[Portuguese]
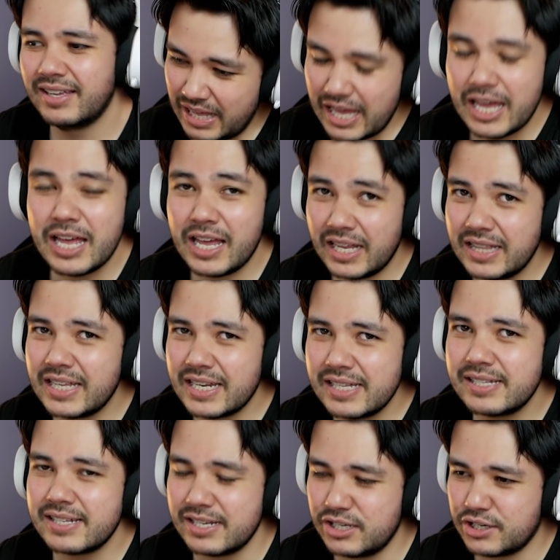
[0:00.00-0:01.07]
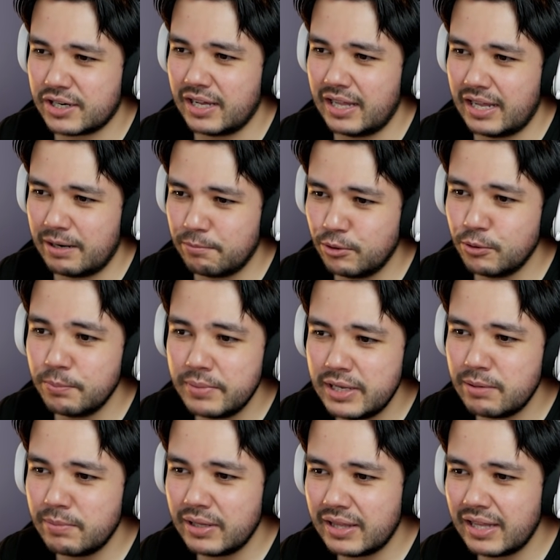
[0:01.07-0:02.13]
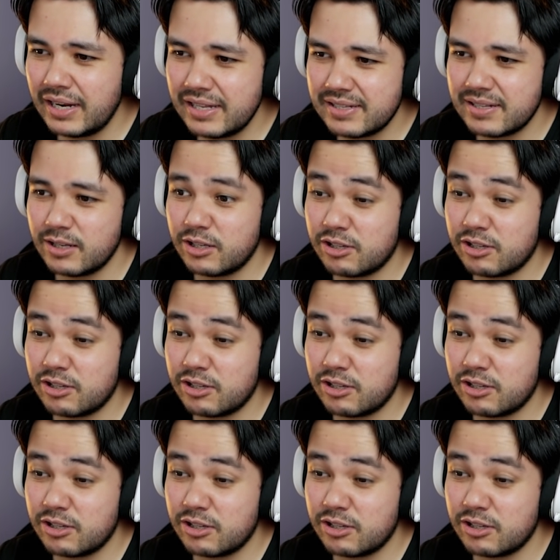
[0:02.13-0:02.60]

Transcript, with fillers: É, é interessante, galera. No mínimo interessante.